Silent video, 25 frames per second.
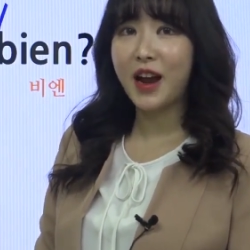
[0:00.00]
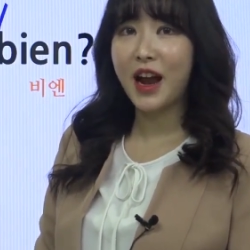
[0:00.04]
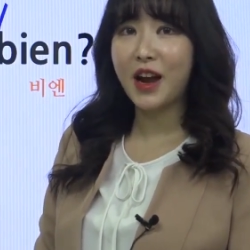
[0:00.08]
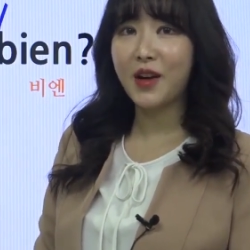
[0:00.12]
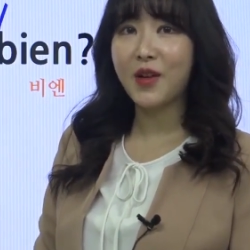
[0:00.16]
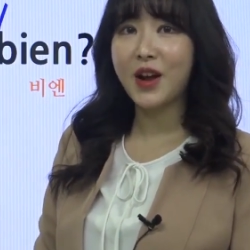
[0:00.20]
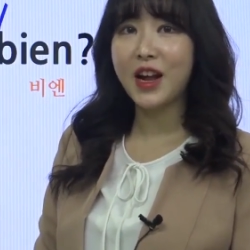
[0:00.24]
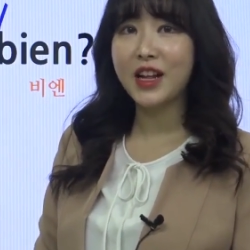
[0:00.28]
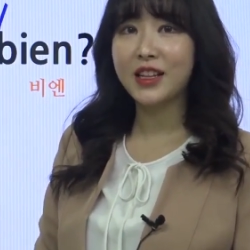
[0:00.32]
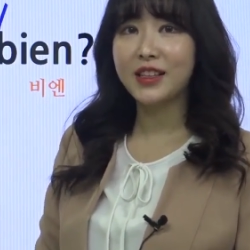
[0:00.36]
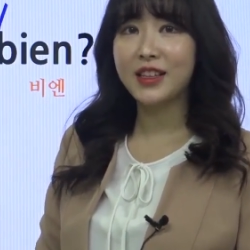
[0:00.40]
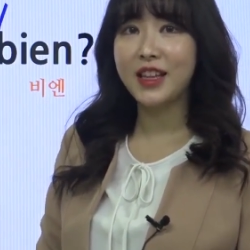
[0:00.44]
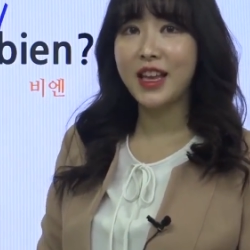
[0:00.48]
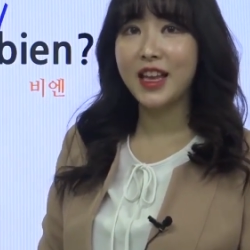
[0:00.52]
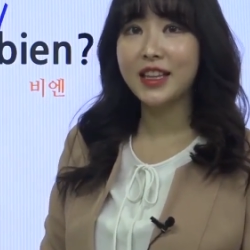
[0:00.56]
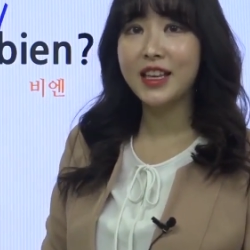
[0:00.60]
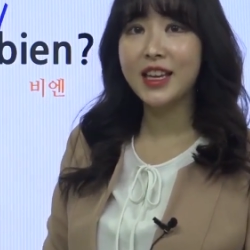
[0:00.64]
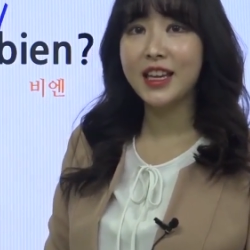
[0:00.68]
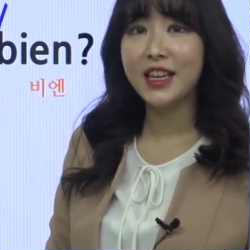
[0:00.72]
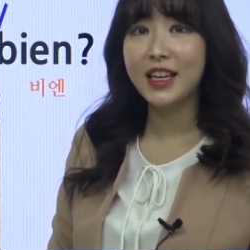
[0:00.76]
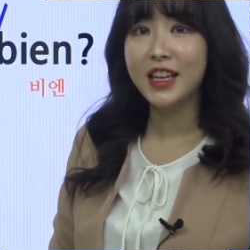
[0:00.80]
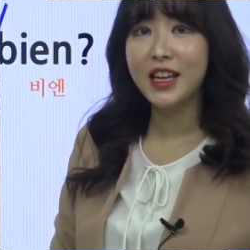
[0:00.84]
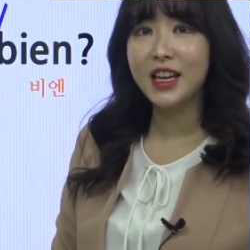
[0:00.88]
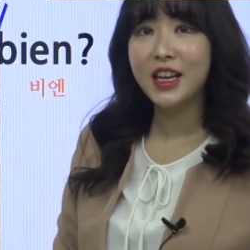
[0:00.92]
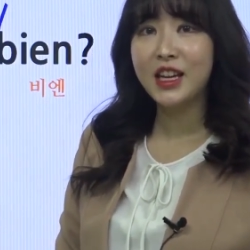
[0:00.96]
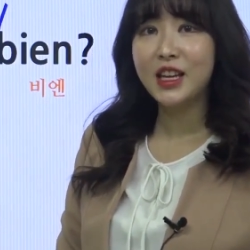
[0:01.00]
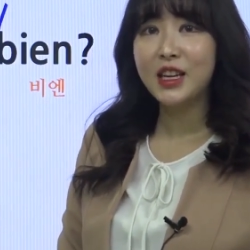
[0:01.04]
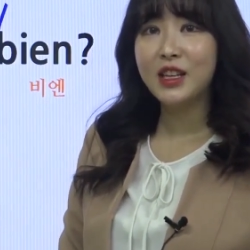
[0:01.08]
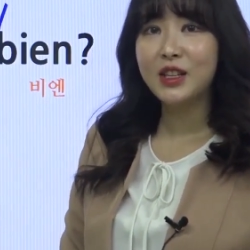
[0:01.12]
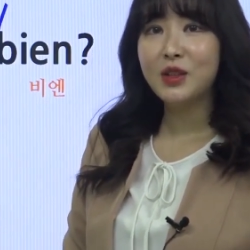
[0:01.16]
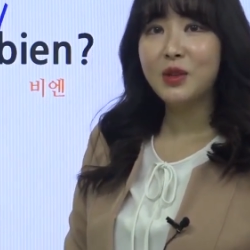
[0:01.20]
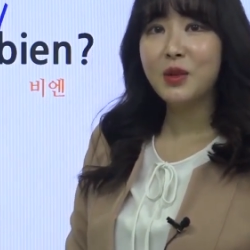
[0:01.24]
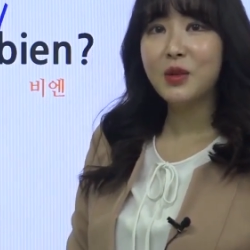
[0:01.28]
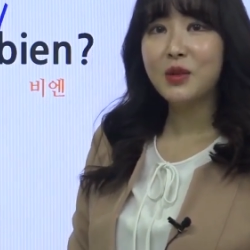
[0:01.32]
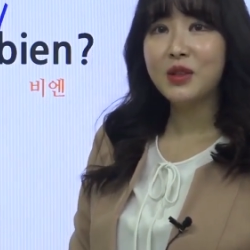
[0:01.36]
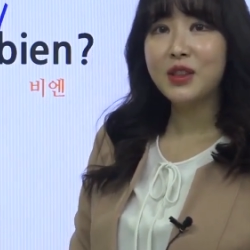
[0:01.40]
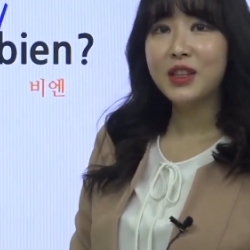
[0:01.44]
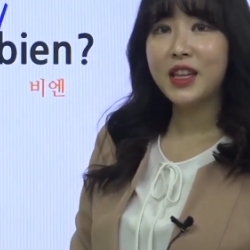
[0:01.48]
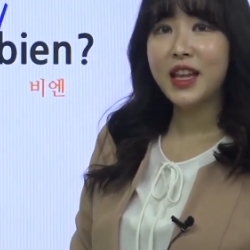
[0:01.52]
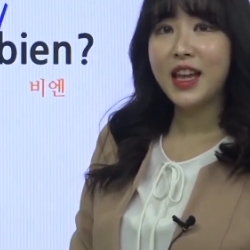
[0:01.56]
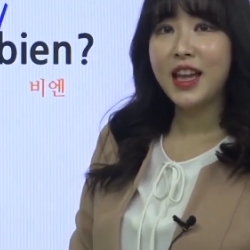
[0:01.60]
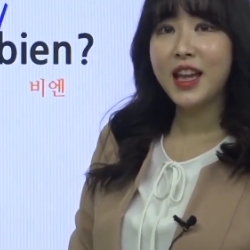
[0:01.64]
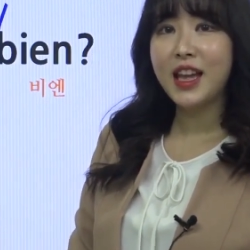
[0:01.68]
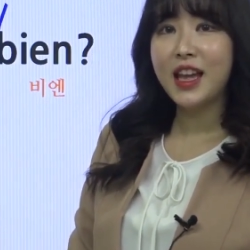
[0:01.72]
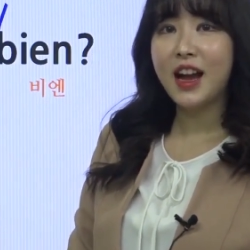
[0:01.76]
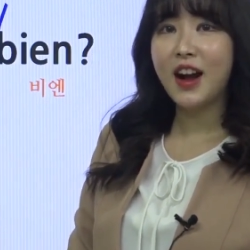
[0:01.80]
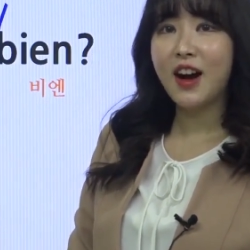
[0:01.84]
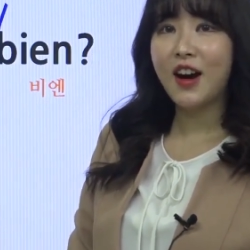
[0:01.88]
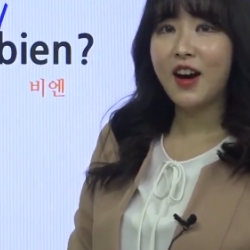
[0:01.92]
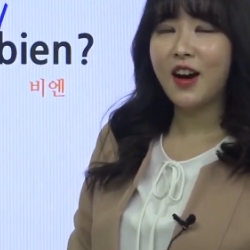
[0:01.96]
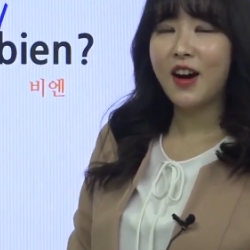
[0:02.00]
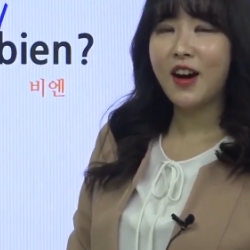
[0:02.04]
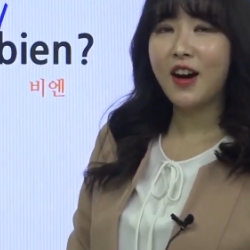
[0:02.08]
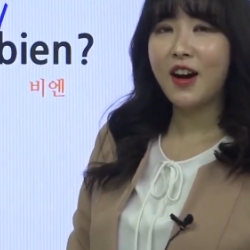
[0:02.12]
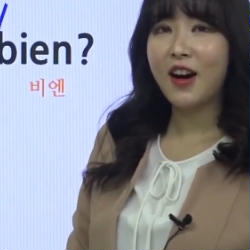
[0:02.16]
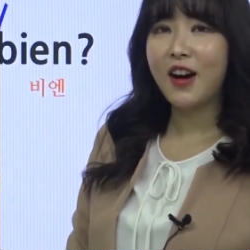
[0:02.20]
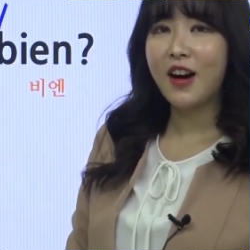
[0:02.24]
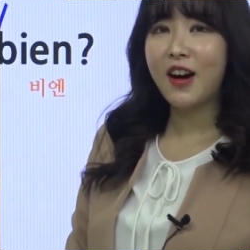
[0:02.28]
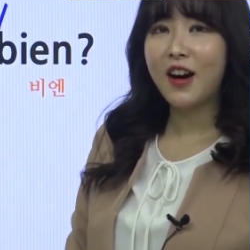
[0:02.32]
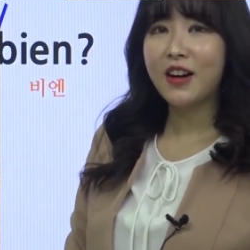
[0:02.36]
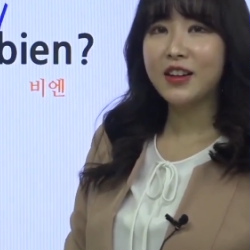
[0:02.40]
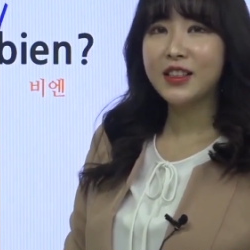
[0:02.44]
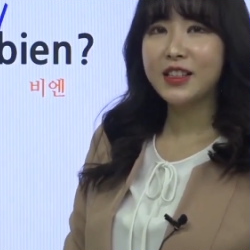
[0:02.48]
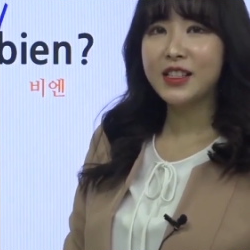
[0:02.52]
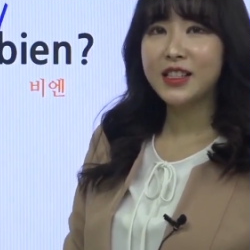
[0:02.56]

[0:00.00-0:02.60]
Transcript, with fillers: 라고 할 때는 눈데 어,